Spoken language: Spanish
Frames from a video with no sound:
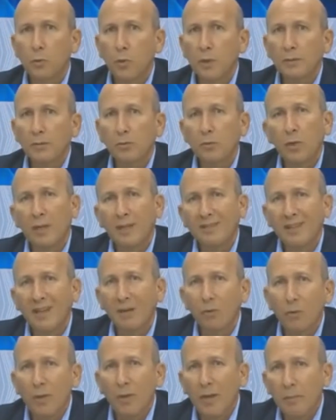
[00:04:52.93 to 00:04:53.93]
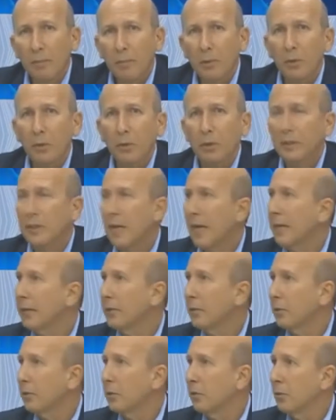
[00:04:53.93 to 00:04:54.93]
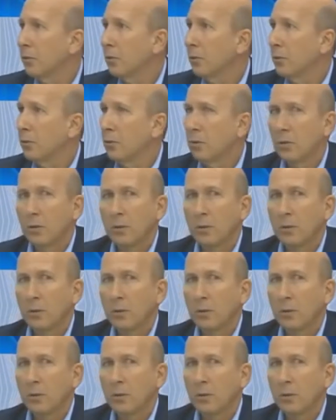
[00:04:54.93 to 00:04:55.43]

Por supuesto, la salud es prioritario,